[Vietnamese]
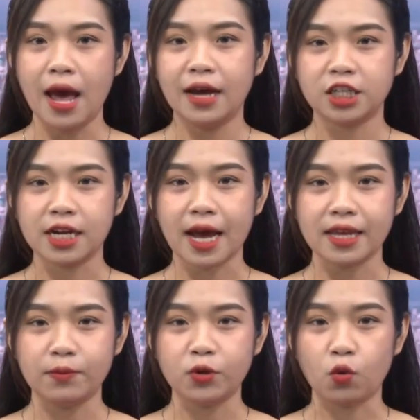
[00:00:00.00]
triển khai
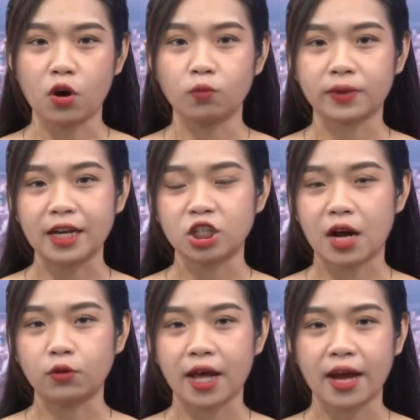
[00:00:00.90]
nhiệm vụ công tác
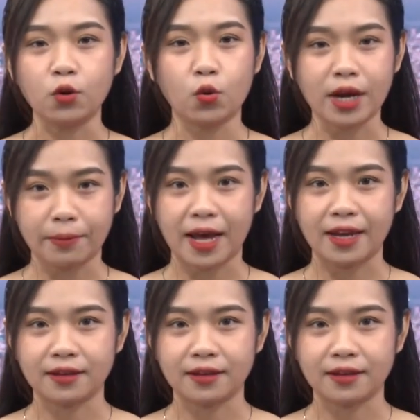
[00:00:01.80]
6 tháng cuối năm nay.